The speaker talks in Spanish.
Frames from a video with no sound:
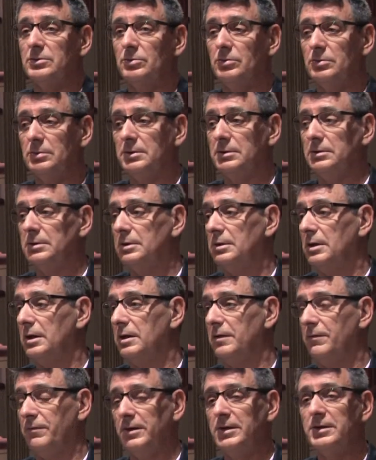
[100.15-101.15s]
un
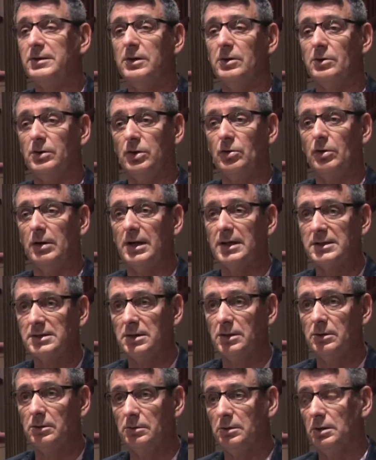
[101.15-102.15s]
edificio
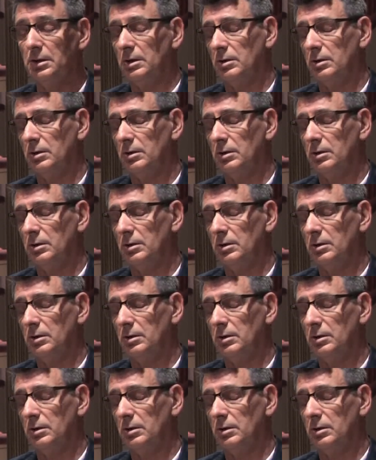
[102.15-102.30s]
neoclásico